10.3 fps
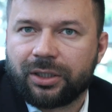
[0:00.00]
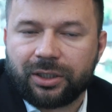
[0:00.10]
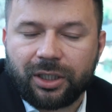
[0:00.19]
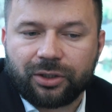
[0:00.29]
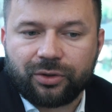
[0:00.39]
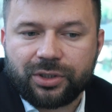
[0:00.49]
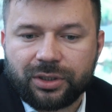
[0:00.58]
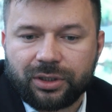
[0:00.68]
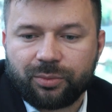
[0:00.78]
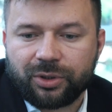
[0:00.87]
Да, то
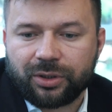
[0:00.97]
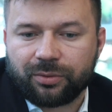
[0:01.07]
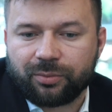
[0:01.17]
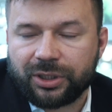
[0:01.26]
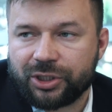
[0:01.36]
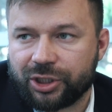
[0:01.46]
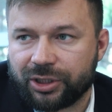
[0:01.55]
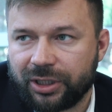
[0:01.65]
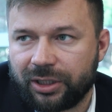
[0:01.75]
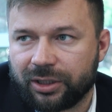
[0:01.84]
есть именно мы
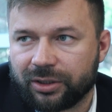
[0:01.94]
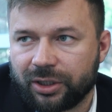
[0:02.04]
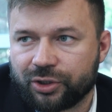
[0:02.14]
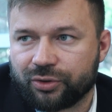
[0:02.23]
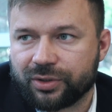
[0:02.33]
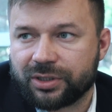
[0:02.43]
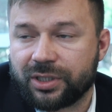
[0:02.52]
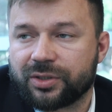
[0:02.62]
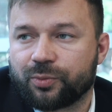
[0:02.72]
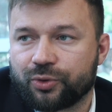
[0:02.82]
рассчитали так, что за
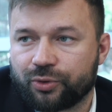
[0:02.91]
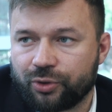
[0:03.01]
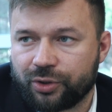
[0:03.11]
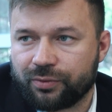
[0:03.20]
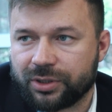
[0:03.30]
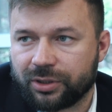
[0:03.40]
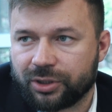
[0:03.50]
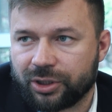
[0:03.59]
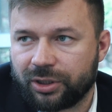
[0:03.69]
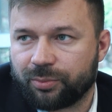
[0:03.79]
сейсмоустойчивость
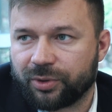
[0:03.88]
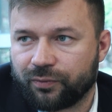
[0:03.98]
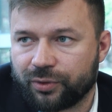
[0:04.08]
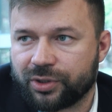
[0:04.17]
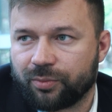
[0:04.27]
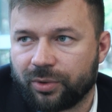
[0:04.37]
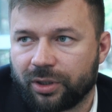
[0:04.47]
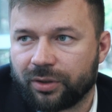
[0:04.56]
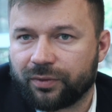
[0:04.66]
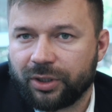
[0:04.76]
заложили под 8
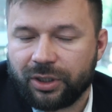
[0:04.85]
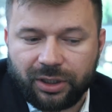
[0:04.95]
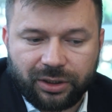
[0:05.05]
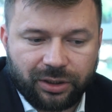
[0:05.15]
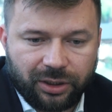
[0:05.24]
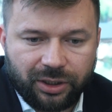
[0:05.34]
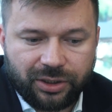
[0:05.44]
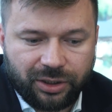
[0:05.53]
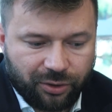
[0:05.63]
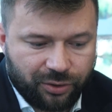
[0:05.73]
баллов. Это такие
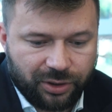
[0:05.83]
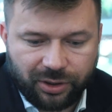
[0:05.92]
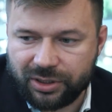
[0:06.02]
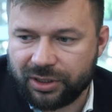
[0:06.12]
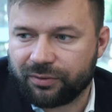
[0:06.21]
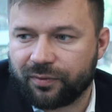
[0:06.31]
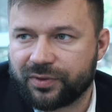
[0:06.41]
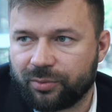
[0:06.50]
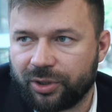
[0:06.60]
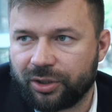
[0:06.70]
серьезные разрывы в
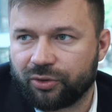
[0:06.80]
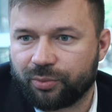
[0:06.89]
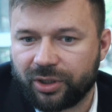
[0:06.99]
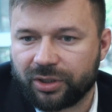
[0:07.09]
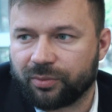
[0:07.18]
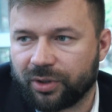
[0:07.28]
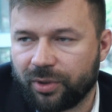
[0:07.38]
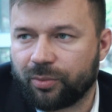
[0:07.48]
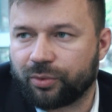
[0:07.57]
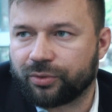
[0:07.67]
земле, но при этом
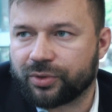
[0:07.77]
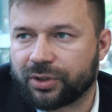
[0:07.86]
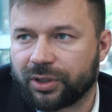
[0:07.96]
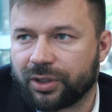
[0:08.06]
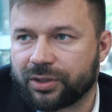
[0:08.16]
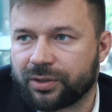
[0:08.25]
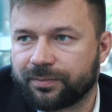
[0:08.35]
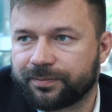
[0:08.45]
дома будут стоять.